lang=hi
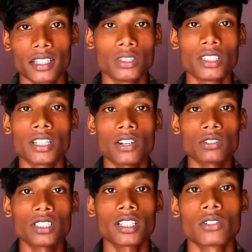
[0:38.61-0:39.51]
जितना हो
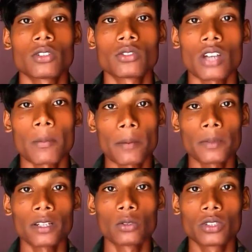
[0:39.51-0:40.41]
सके दोस्तों आप
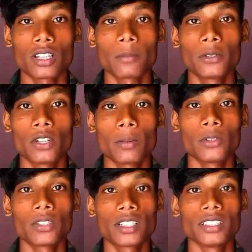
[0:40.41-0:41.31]
अपना खुद का वीडियो
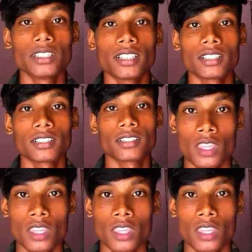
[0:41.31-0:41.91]
अपलोड कीजिए